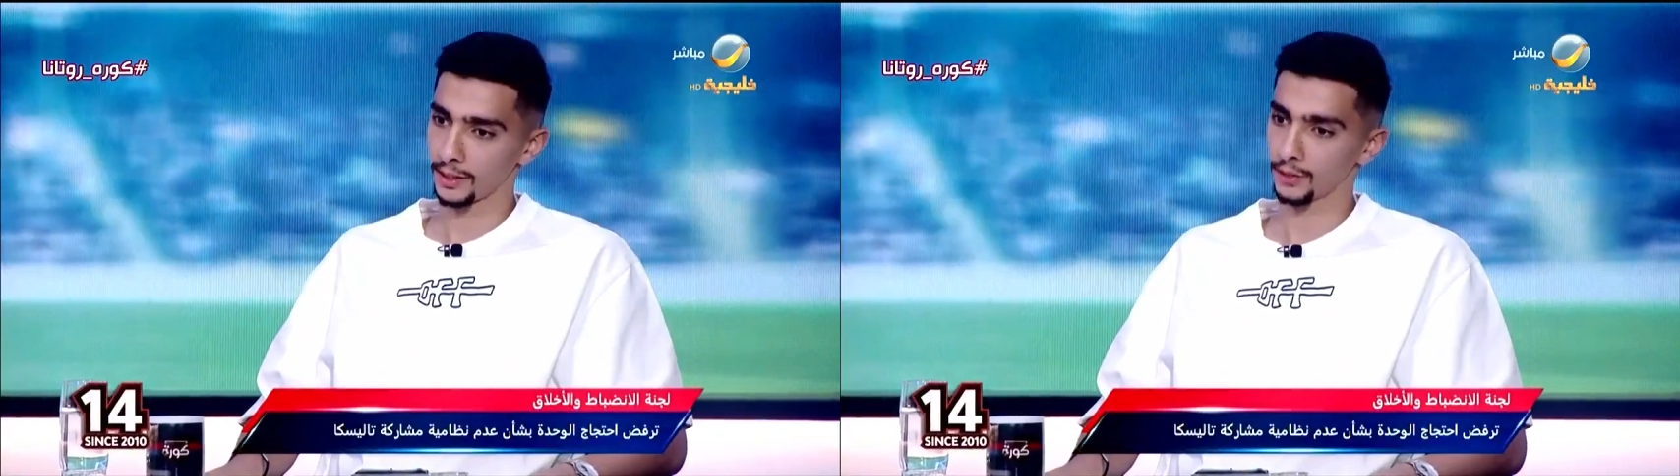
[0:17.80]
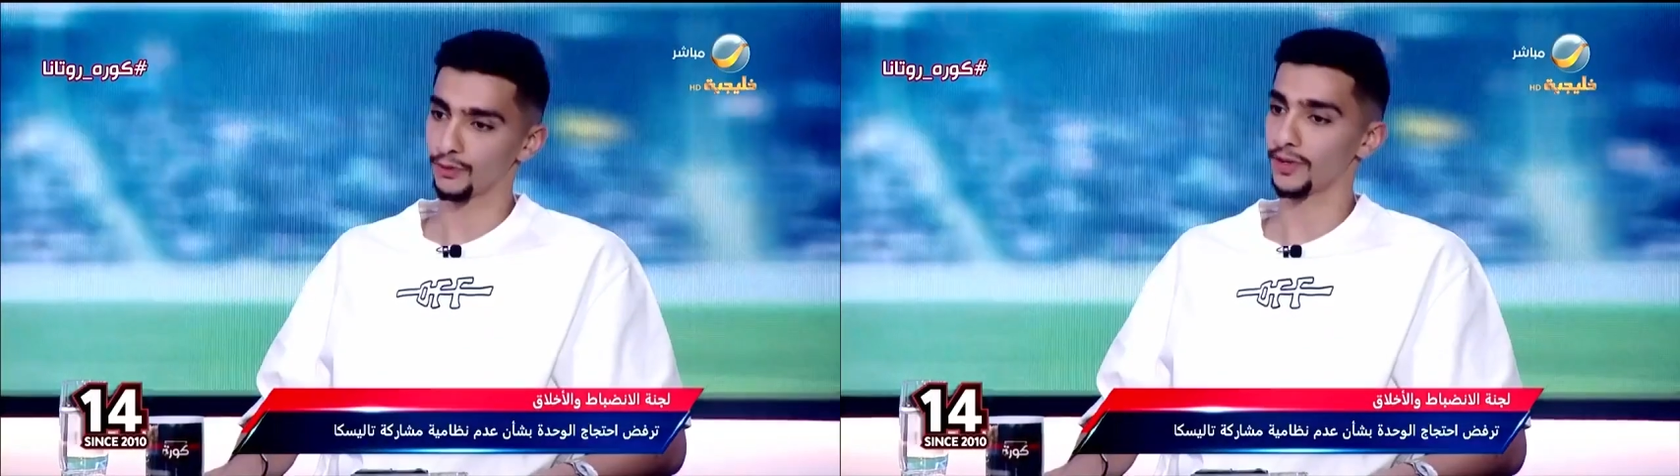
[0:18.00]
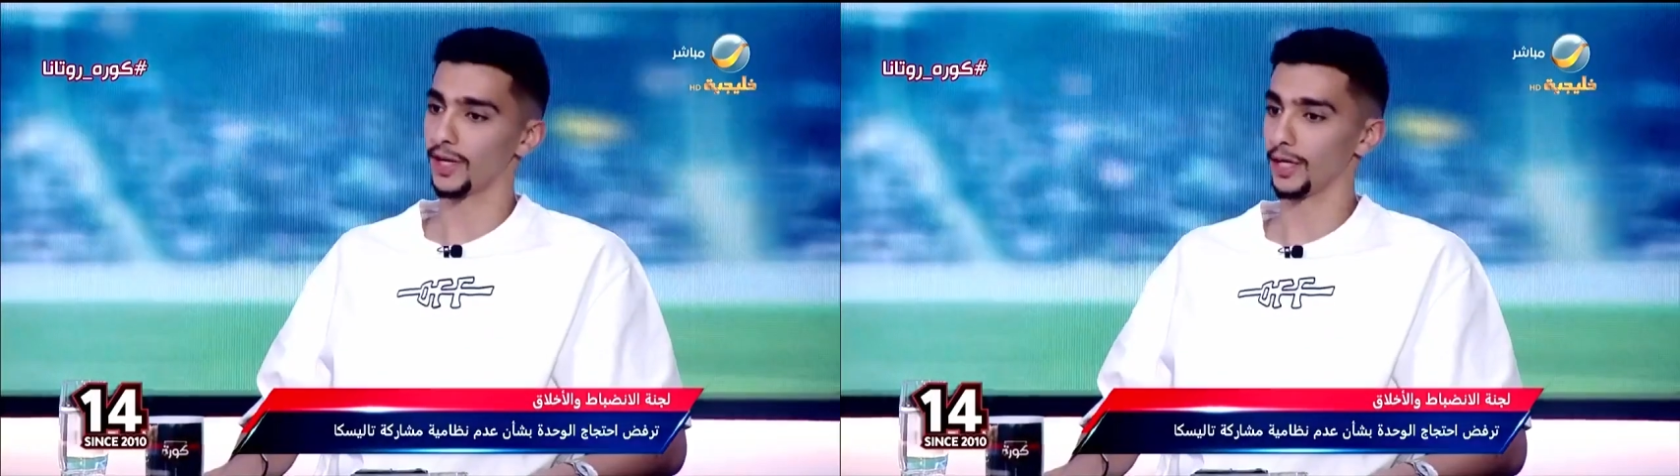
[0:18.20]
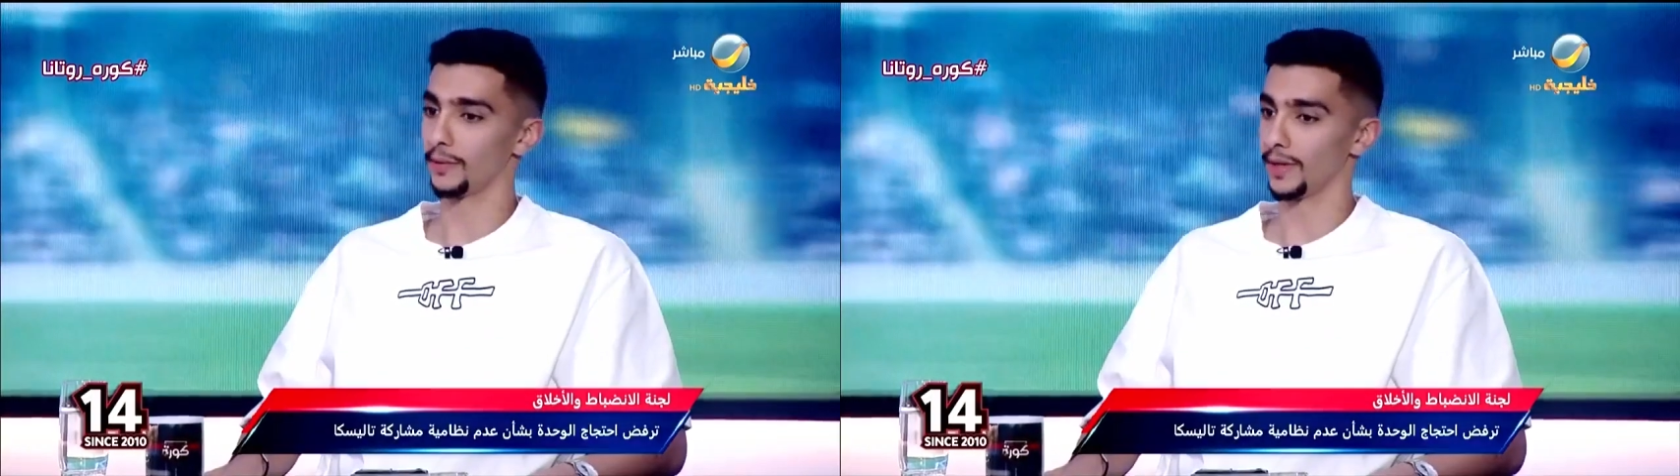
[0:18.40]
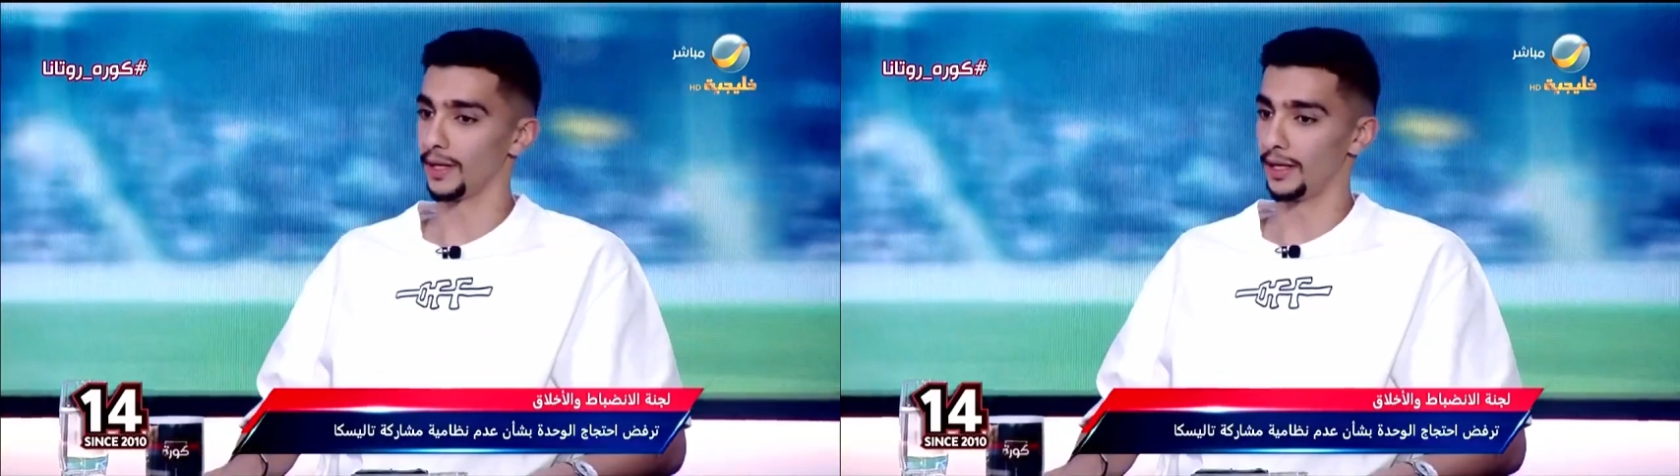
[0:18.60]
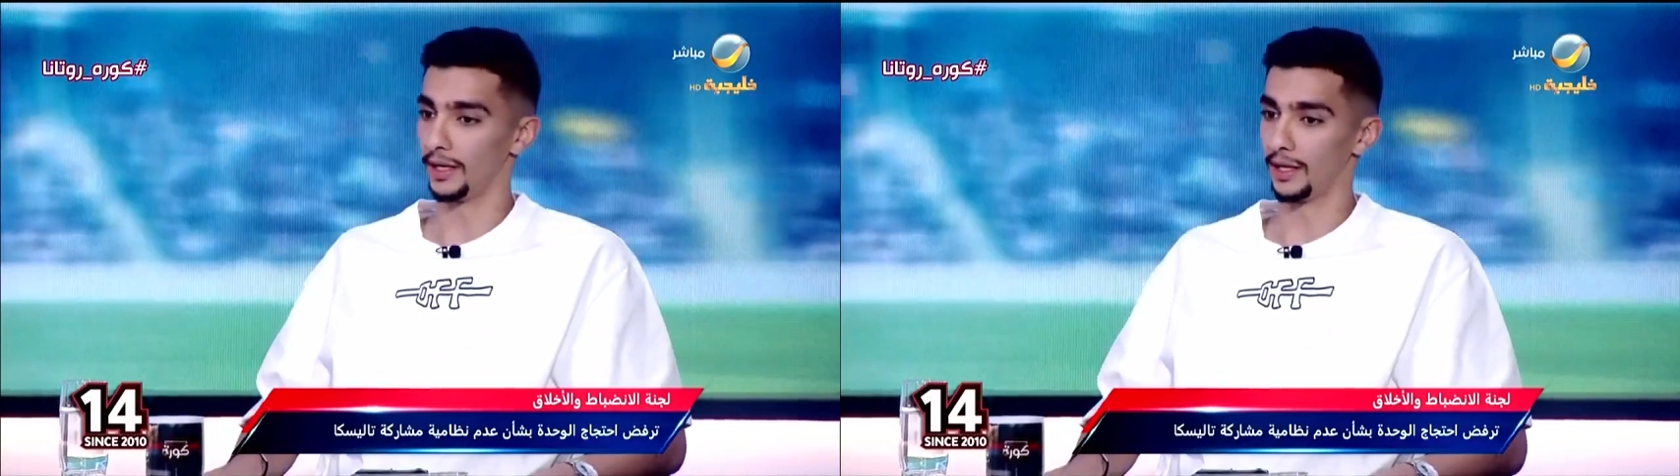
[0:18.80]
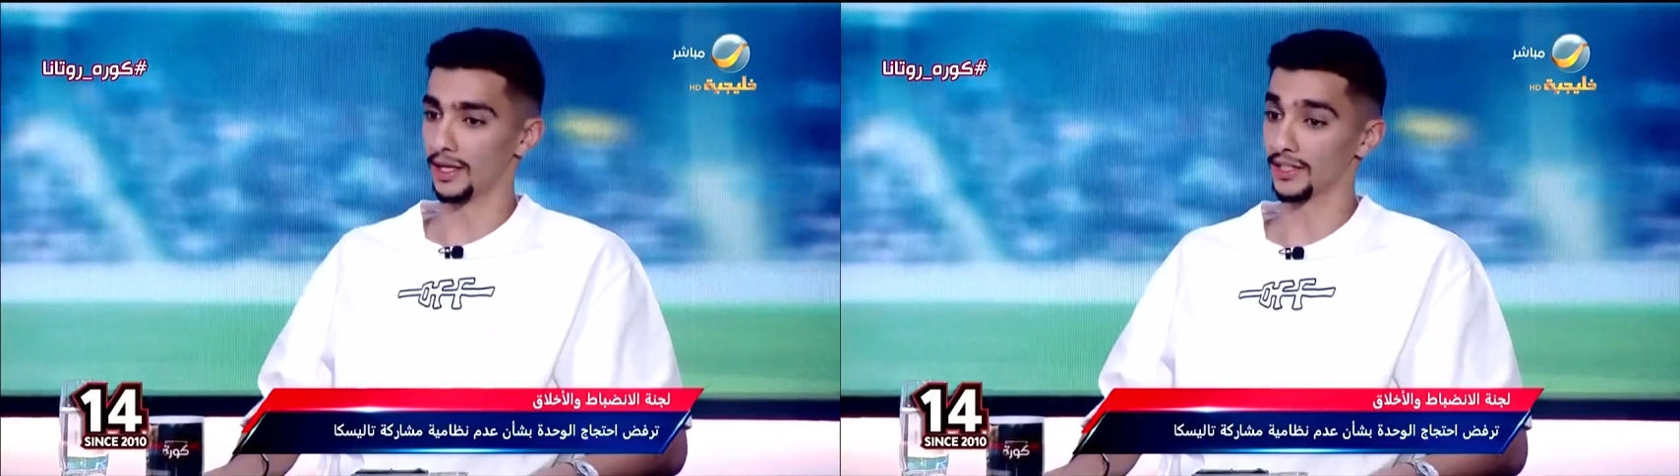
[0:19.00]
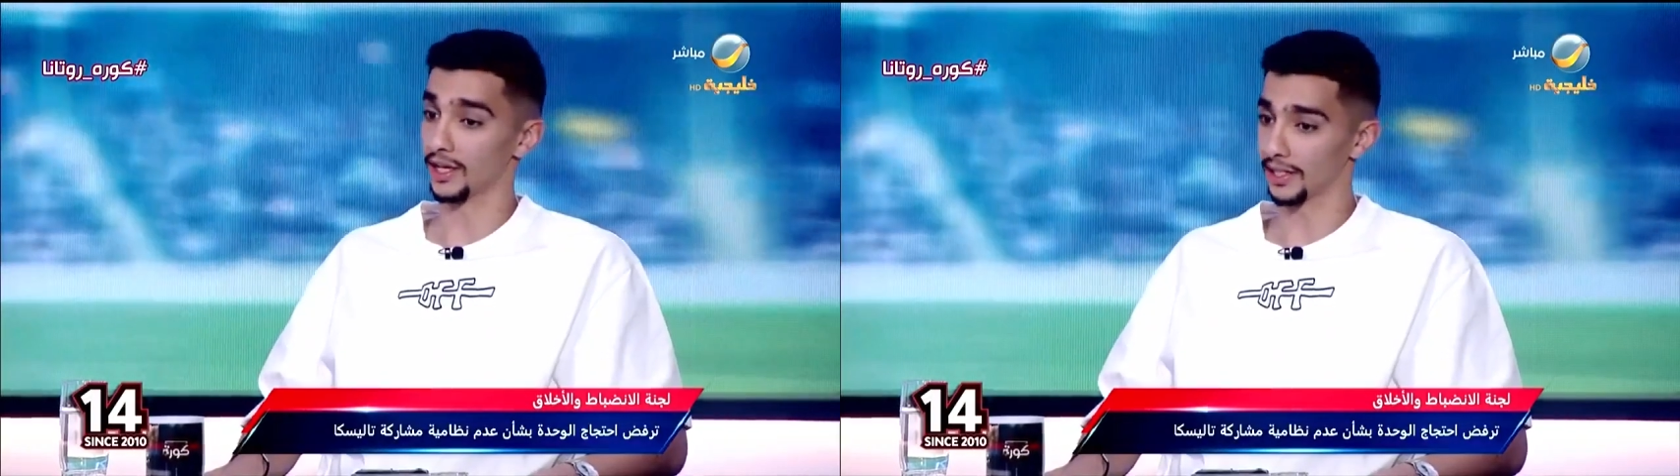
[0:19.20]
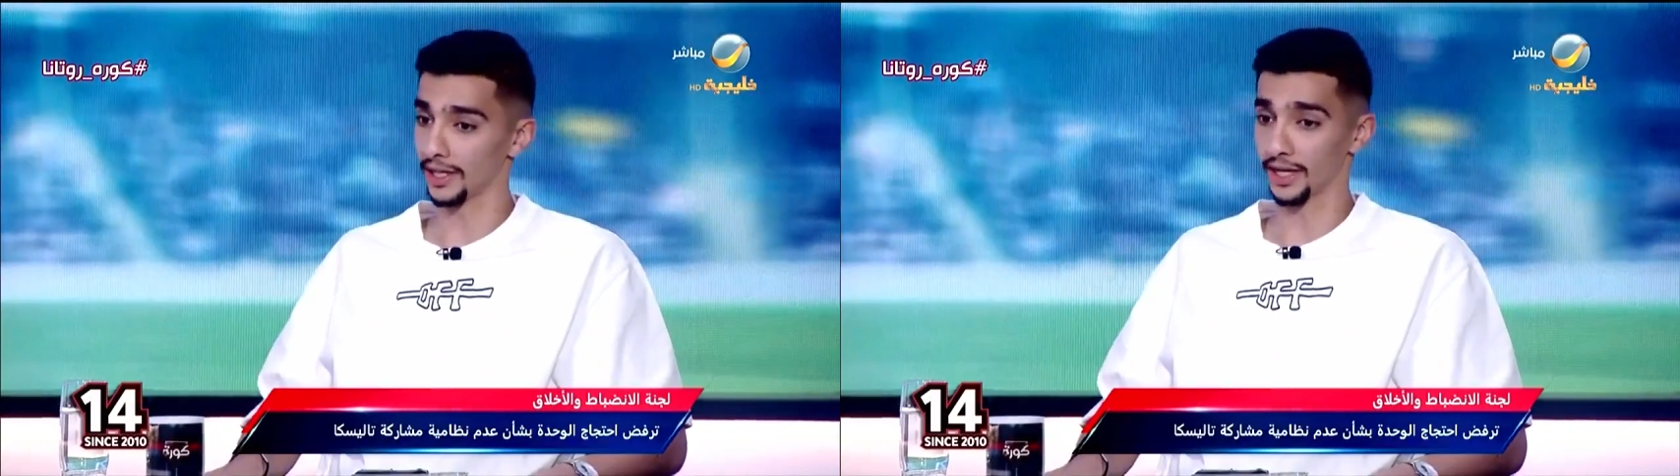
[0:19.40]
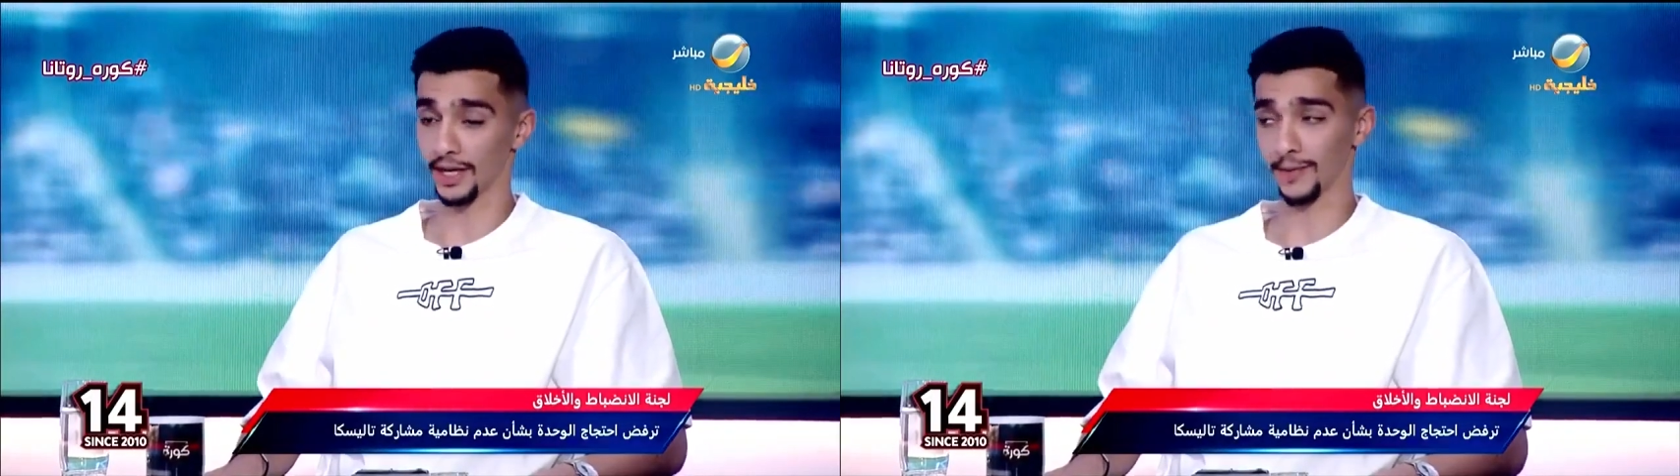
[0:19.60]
شوف في لعيبه اساطير